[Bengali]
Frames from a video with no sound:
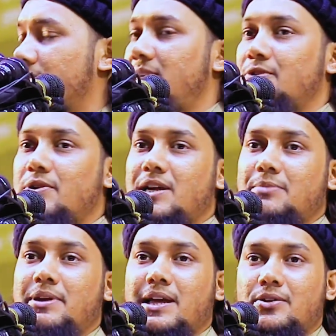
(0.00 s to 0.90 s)
অস্থির করে
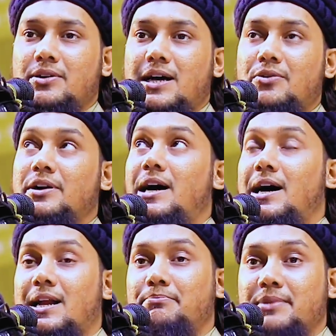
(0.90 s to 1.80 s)
রাখবে কেন কারণ এটা
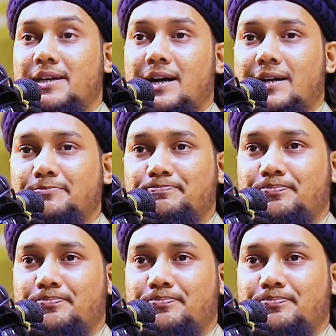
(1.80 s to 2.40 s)
হারাম এটা হারাম